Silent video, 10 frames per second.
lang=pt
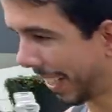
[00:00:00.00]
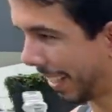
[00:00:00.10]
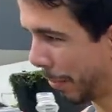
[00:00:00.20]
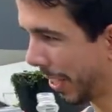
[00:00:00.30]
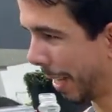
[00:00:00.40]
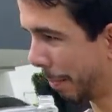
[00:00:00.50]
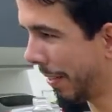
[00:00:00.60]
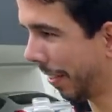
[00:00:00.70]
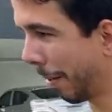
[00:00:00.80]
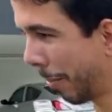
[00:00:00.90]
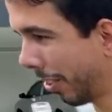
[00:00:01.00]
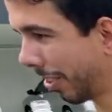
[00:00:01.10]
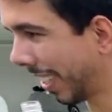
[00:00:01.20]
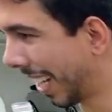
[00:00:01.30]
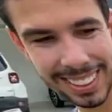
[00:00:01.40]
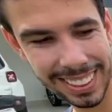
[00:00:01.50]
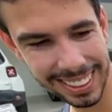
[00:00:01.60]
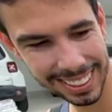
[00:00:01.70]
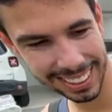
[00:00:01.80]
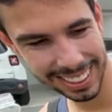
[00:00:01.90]
que quebrou e que abriu, quebrou em outro lugar.
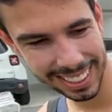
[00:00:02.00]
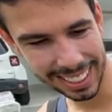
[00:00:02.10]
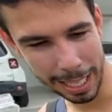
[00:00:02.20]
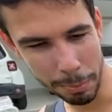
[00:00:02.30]
E a boa?